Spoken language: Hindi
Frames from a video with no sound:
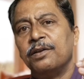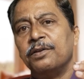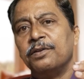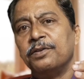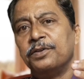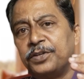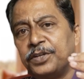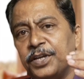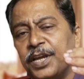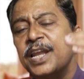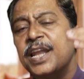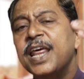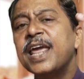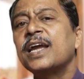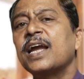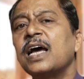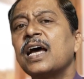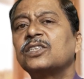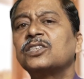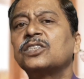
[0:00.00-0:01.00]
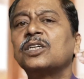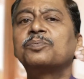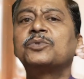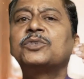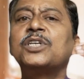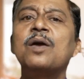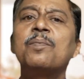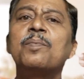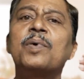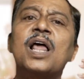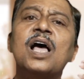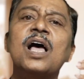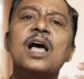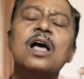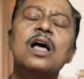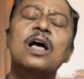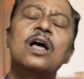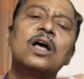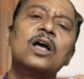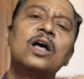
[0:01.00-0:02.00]
जीने का सबसे बड़ा
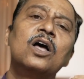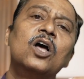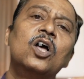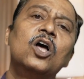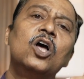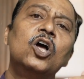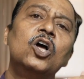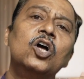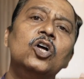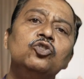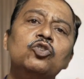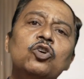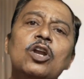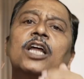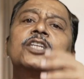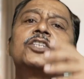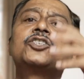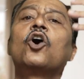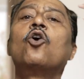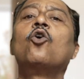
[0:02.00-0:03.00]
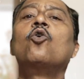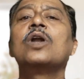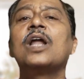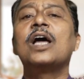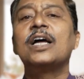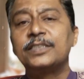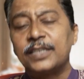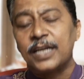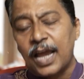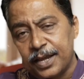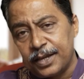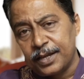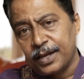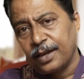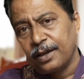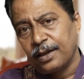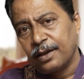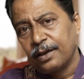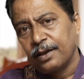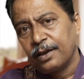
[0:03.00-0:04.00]
जो लक्ष्य होना चाहिए
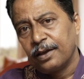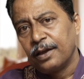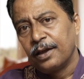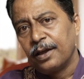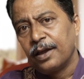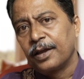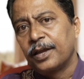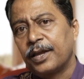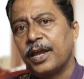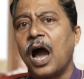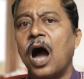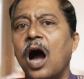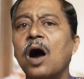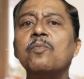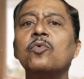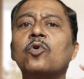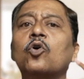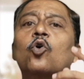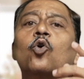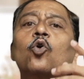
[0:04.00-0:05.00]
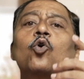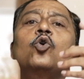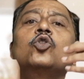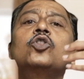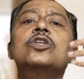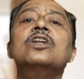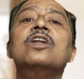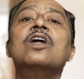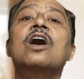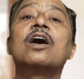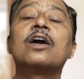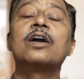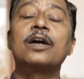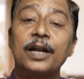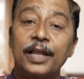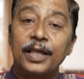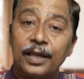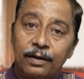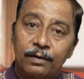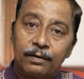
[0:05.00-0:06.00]
कि हम क्रोध ना
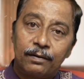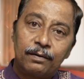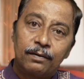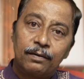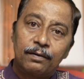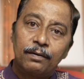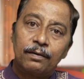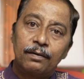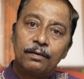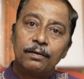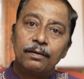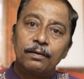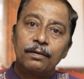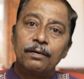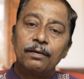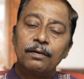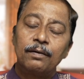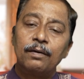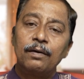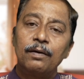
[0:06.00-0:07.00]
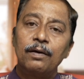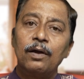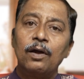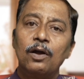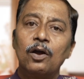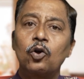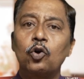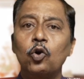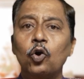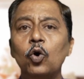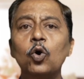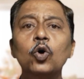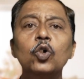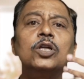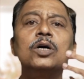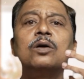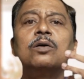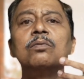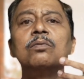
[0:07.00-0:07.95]
करें क्रोध